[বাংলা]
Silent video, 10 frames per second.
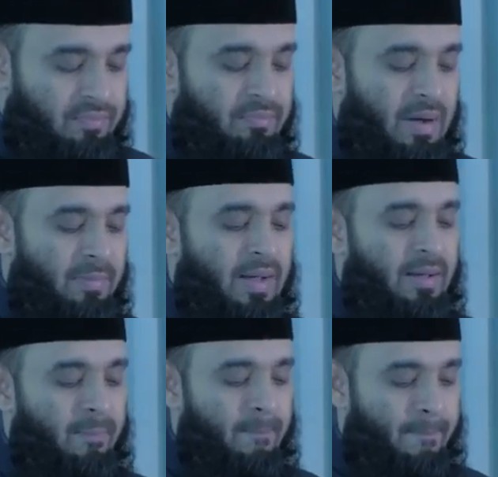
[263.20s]
বাবা
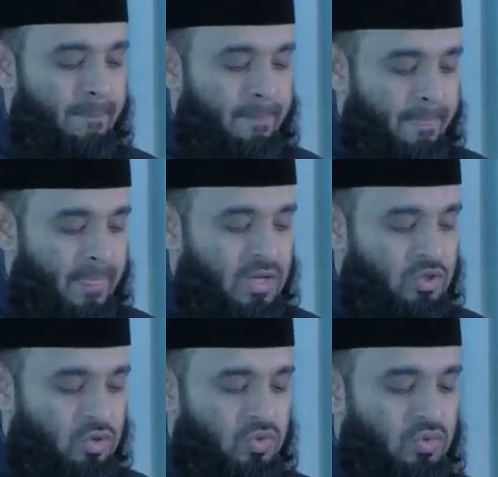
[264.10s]

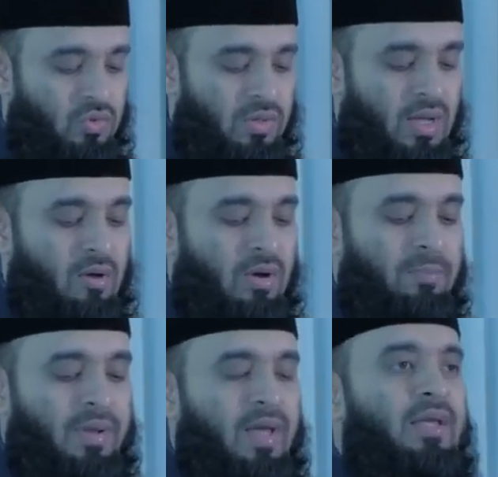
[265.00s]
শ্বশুর আও
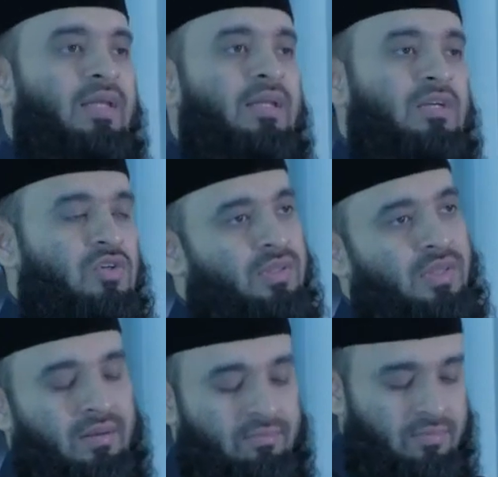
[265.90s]
আবনা ইহিন্না সন্তান
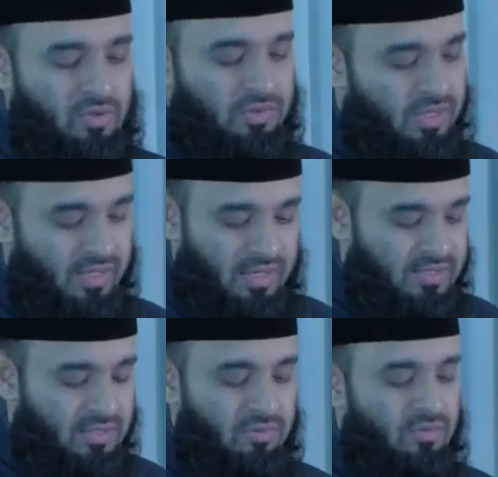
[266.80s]
সন্তানের
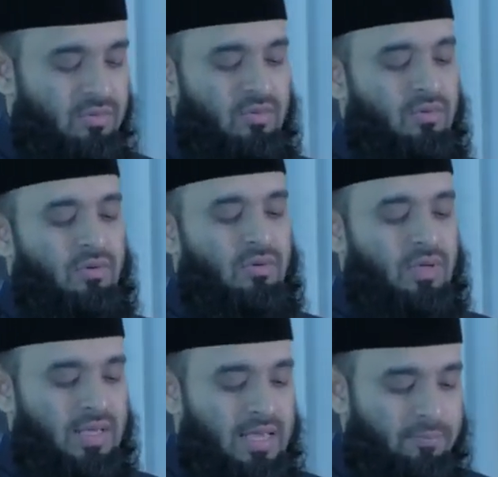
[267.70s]
কাছেও
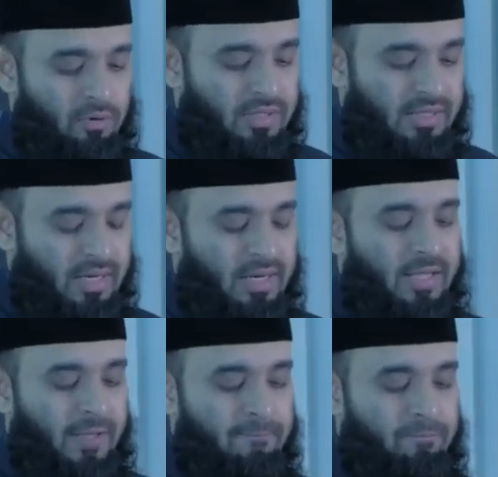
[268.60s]
এই পর্দাটা নেই
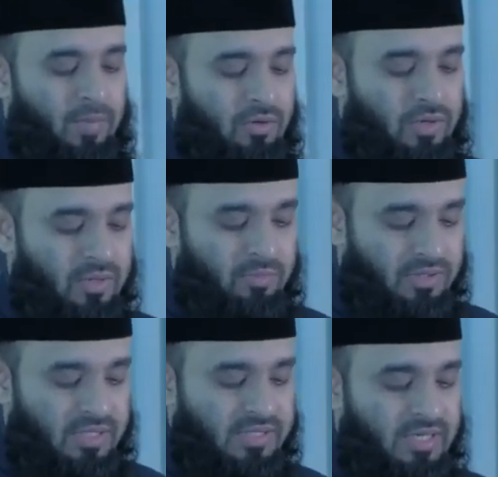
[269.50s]
মানে কঠিন
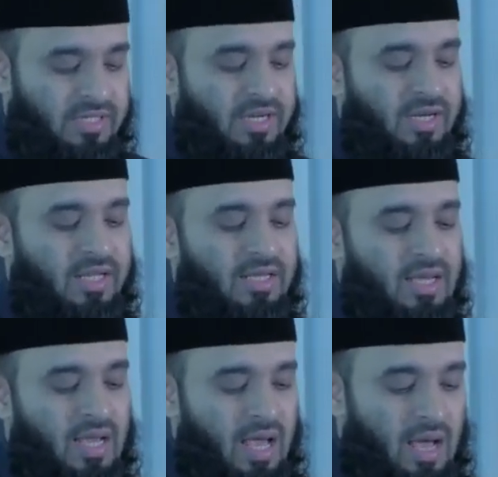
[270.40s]
পর্দা যেটা সেটা নেই
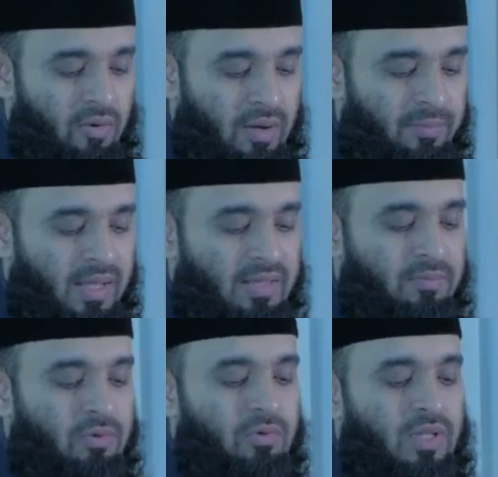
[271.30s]
আও আবনা ইব
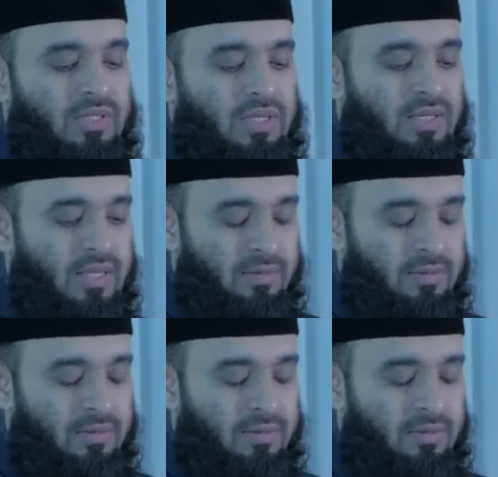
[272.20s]
ওলাতিহিন্না